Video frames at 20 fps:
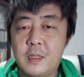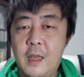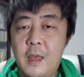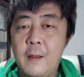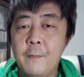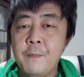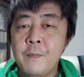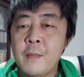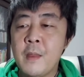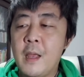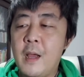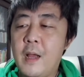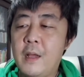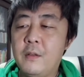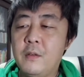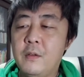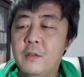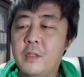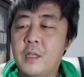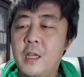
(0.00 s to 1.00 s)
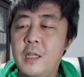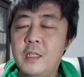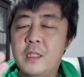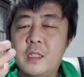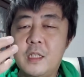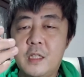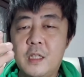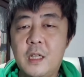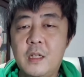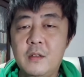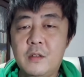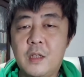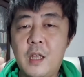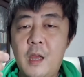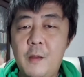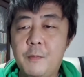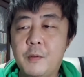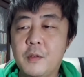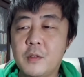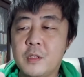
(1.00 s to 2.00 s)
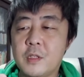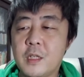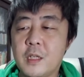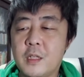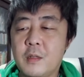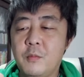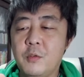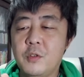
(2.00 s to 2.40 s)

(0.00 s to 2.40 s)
で、あの、電池入れるタイプと違って、